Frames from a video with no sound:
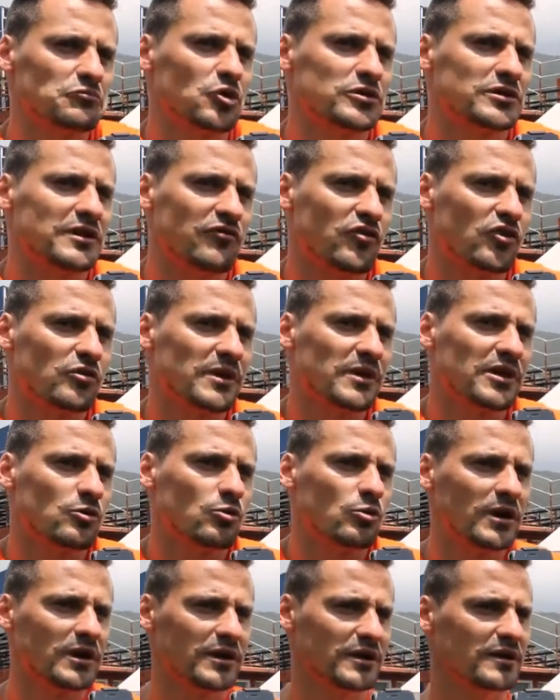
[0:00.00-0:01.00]
nuestra forma de
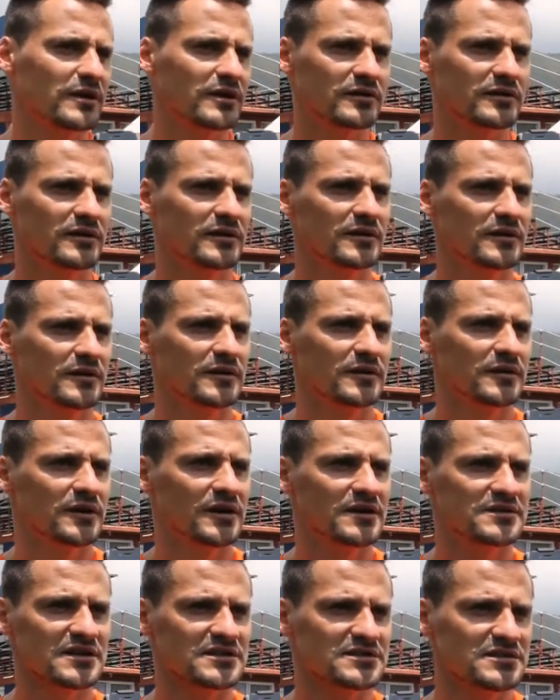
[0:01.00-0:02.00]
jugar es,
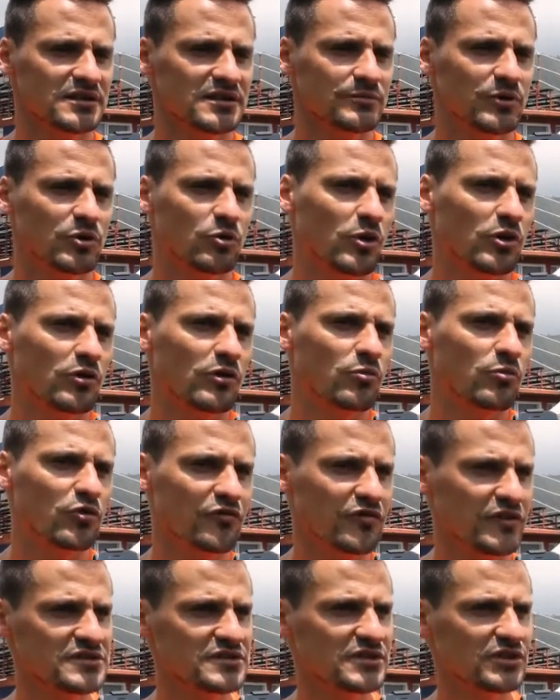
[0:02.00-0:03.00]
es así, mi juego es
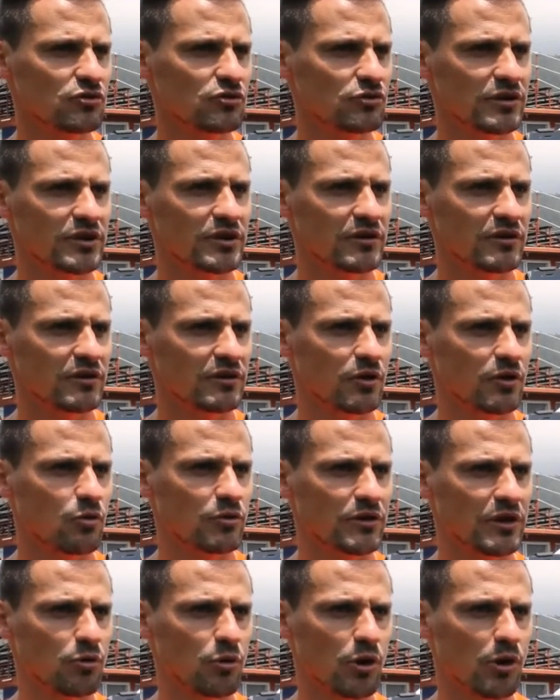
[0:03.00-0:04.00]
muy físico, de, de,
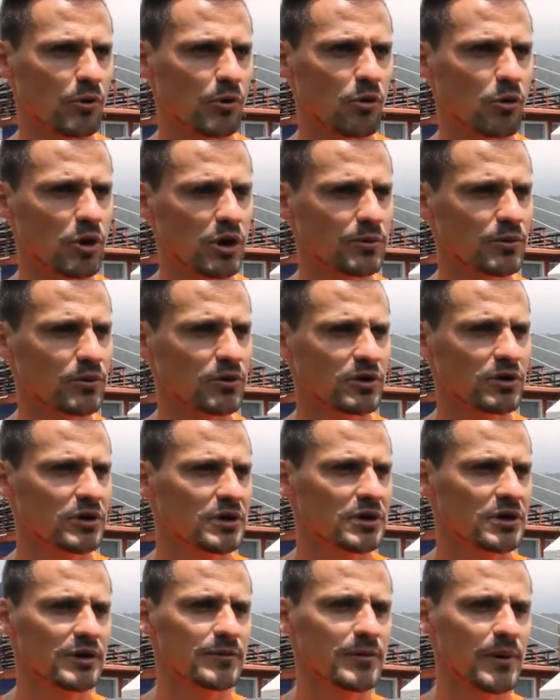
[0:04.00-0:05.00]
cuerpo a cuerpo
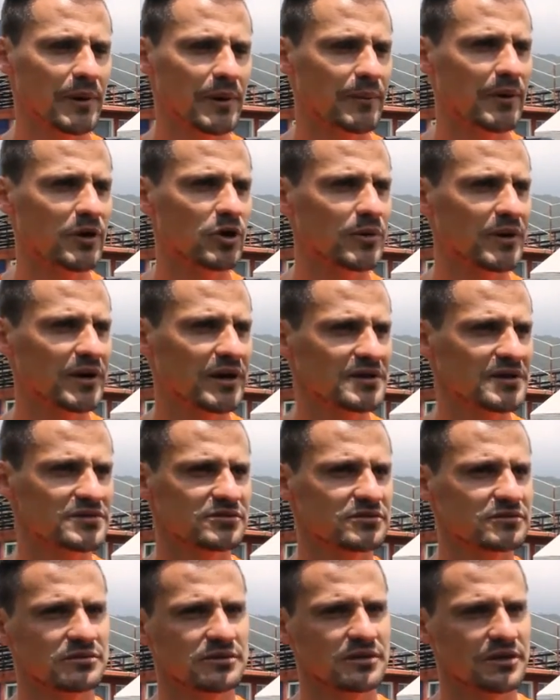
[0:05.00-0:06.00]
y me preparo para
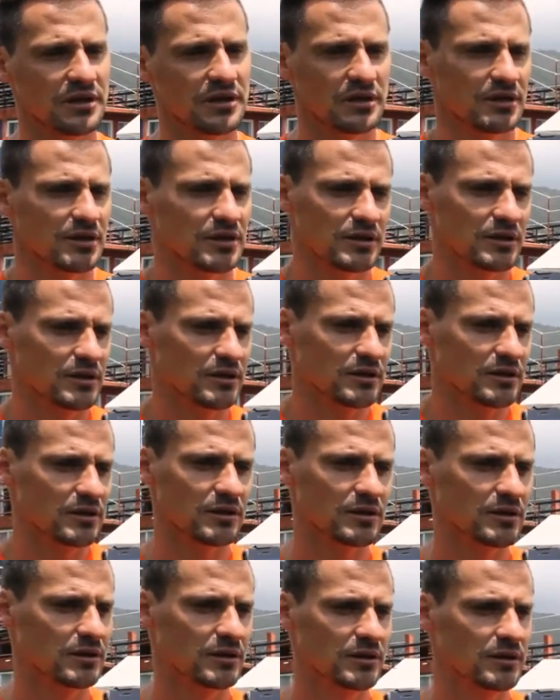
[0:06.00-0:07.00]
eso.
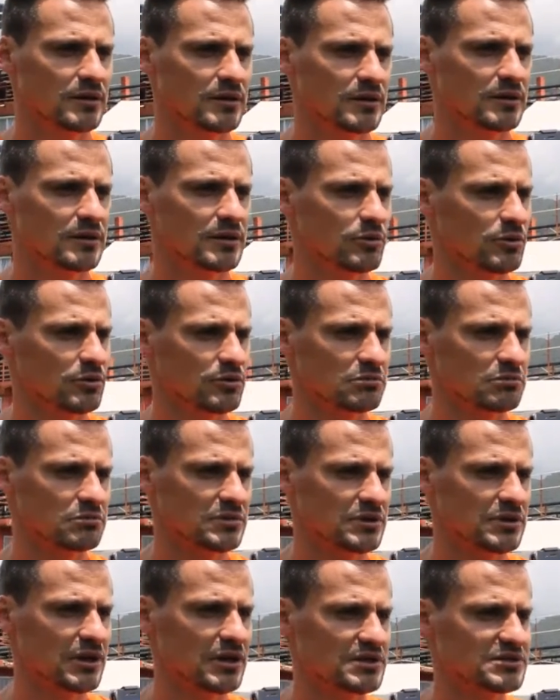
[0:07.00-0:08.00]
Eh, bueno,
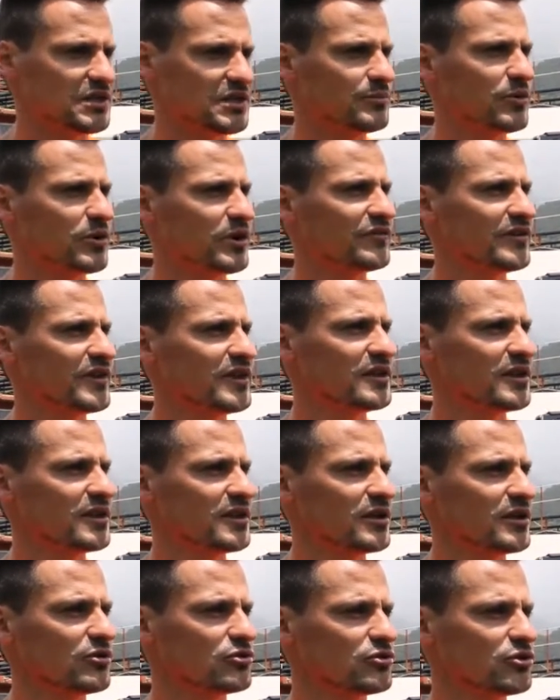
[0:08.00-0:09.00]
y el que se te ponga al frente
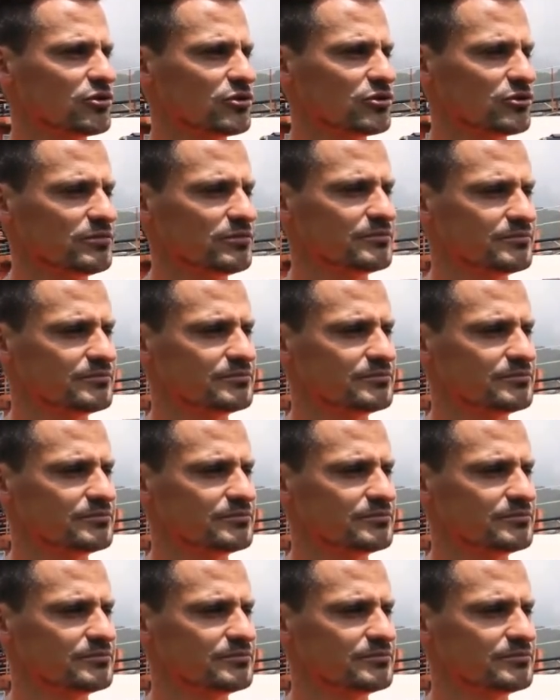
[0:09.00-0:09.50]
hay que ir con todo, ¿no?